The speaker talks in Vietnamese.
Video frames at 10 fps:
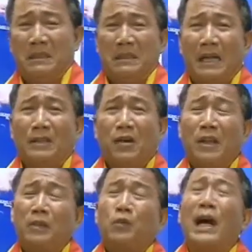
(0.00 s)
thằng nọ
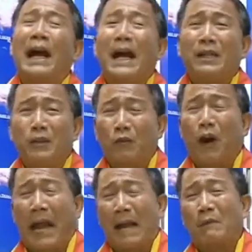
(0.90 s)
là tôi đá vô
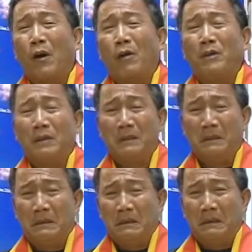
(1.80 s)
hạ bộ
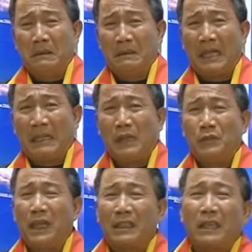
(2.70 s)
thằng kia tôi
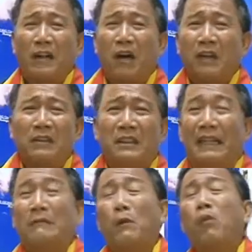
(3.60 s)
giật cái chỏ nữa là
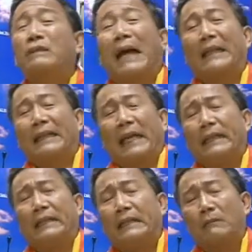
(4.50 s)
bốn thằng là kể
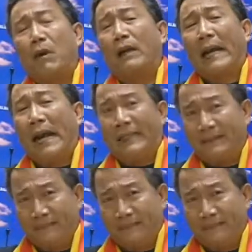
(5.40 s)
như là bò càng